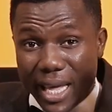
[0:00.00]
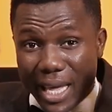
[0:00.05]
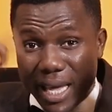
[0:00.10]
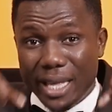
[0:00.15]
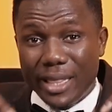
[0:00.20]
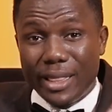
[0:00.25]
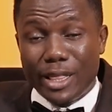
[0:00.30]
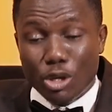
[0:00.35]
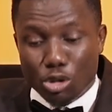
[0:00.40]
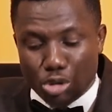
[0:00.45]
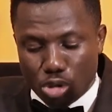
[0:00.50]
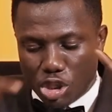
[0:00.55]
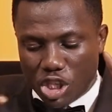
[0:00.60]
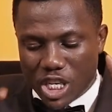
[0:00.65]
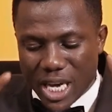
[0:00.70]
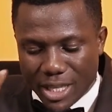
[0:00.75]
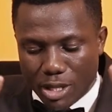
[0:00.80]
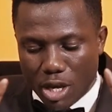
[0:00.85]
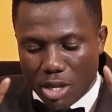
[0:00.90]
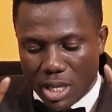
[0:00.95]
Et dans ce
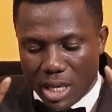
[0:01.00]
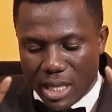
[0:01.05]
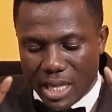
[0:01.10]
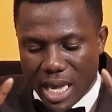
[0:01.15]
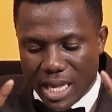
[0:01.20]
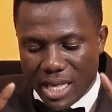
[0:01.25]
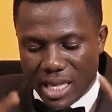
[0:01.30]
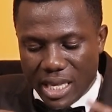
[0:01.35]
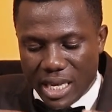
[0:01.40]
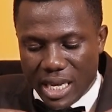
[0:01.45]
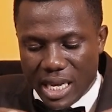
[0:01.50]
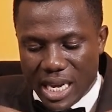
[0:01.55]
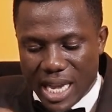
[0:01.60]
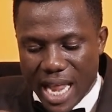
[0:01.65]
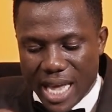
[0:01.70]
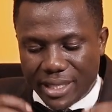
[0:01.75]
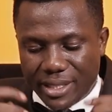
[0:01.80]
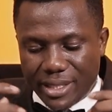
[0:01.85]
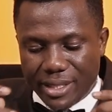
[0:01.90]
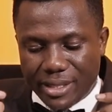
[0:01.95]
jardin d'Éden, il
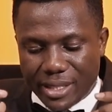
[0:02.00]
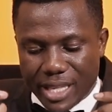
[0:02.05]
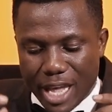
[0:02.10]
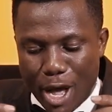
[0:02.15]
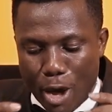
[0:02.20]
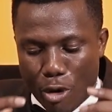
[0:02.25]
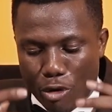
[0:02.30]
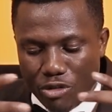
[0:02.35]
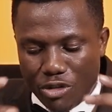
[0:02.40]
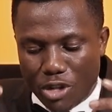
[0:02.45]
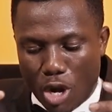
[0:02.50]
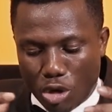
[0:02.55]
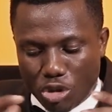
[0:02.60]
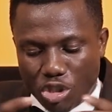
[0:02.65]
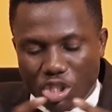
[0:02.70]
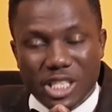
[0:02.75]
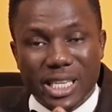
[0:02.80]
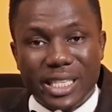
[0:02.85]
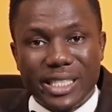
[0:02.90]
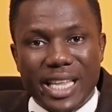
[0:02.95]
existait un
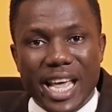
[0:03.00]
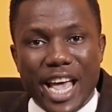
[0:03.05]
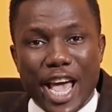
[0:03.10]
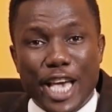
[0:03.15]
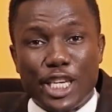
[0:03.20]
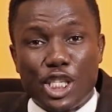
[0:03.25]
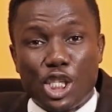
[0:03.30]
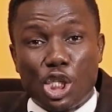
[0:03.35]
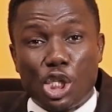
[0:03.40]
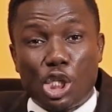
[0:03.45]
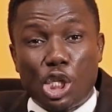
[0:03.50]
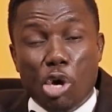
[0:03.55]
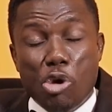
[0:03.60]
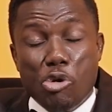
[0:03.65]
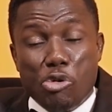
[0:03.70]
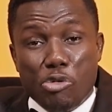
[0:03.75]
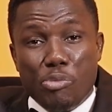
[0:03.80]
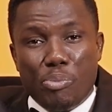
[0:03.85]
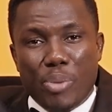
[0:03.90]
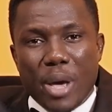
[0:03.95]
ange qui était un
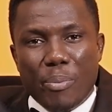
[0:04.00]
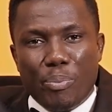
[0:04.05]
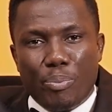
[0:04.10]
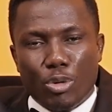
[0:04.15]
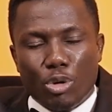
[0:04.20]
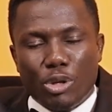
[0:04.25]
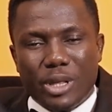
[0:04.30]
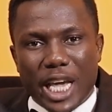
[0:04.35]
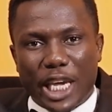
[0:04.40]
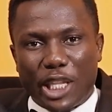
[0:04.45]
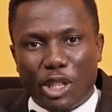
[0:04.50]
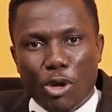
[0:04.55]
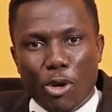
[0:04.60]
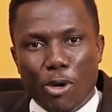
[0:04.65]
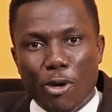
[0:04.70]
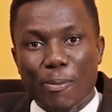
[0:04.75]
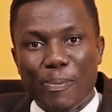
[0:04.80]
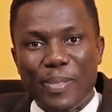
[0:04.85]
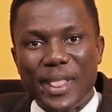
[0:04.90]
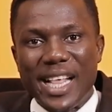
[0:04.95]
chérubin
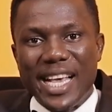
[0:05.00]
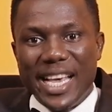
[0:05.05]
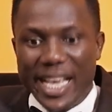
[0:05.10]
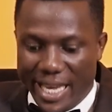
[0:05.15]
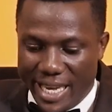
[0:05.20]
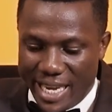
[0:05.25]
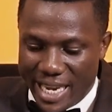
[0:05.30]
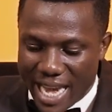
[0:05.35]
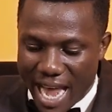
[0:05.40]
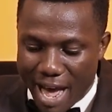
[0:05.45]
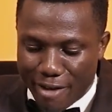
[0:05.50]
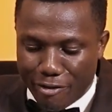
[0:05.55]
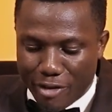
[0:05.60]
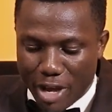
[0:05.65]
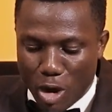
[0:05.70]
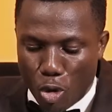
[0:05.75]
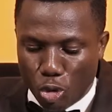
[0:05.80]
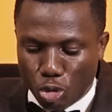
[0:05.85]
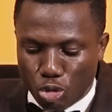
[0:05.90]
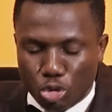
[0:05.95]
protecteur. Il
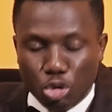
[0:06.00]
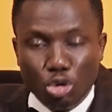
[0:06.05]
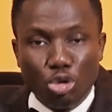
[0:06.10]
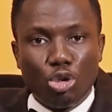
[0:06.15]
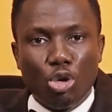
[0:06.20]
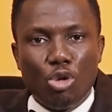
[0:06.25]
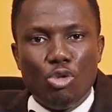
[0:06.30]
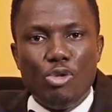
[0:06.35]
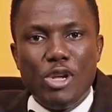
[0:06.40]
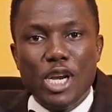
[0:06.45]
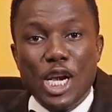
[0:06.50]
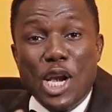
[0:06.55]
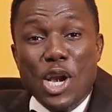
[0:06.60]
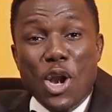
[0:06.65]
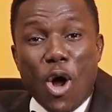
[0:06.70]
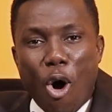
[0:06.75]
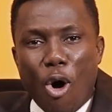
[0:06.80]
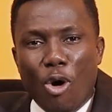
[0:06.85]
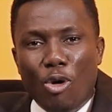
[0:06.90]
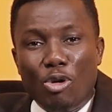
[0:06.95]
avait autour de lui
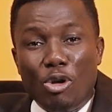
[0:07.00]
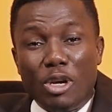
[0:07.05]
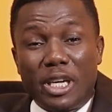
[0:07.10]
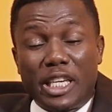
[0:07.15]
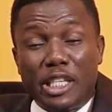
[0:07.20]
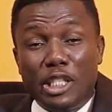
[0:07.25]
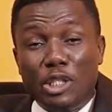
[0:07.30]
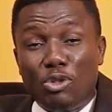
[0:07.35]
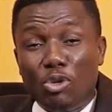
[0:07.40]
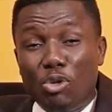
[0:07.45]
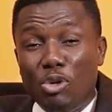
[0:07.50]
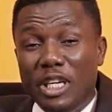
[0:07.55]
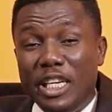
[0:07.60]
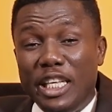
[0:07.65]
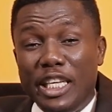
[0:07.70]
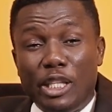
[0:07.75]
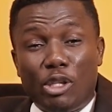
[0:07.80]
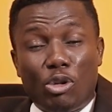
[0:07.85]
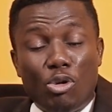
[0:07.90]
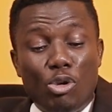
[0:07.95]
l'or, le
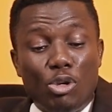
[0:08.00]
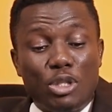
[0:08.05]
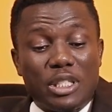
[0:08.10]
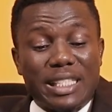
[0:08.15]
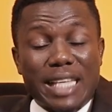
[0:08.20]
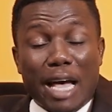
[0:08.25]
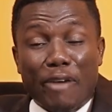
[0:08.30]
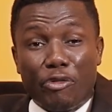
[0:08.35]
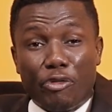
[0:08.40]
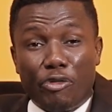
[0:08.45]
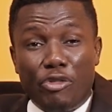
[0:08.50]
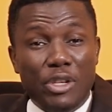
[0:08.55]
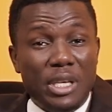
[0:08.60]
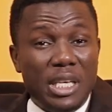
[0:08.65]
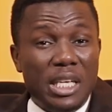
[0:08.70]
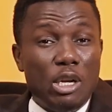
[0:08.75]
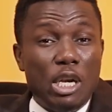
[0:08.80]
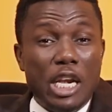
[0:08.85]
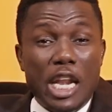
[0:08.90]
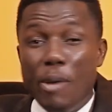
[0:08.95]
chrysolite, le
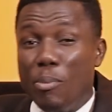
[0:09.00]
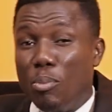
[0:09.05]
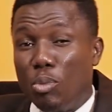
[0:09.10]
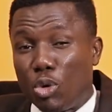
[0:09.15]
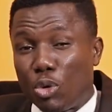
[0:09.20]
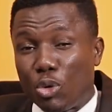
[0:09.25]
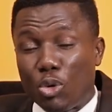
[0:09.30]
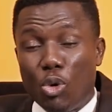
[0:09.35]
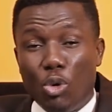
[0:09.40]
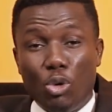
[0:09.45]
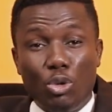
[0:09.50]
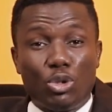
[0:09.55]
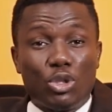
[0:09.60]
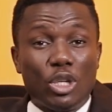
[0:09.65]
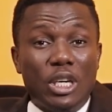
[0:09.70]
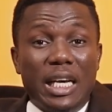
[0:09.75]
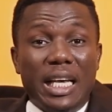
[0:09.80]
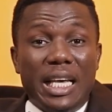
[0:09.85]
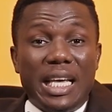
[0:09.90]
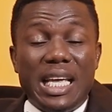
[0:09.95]
saphir, l'émeraude.
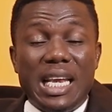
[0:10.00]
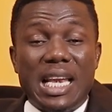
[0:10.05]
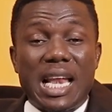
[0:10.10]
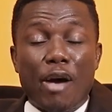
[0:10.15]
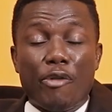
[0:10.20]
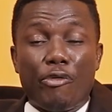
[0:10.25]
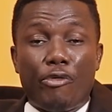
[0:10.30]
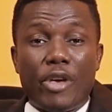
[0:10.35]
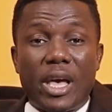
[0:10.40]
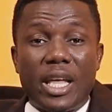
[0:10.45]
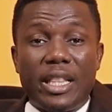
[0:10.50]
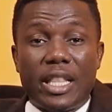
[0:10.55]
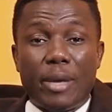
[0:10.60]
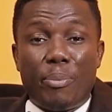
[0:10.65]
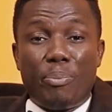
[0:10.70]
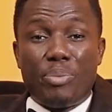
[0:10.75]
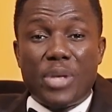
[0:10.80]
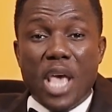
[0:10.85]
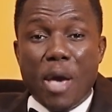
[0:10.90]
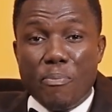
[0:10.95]
Il avait des
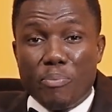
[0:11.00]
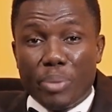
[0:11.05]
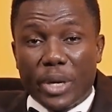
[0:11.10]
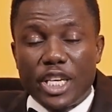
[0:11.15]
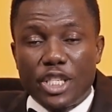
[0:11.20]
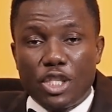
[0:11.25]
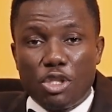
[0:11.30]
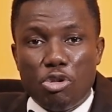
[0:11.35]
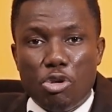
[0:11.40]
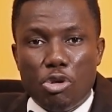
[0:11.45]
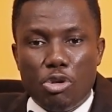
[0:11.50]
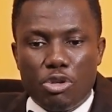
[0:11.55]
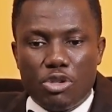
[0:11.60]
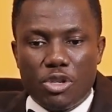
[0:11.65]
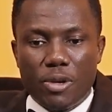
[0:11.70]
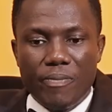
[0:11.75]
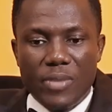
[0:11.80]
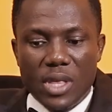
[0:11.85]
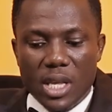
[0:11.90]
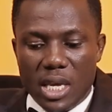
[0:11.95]
pierres précieuses.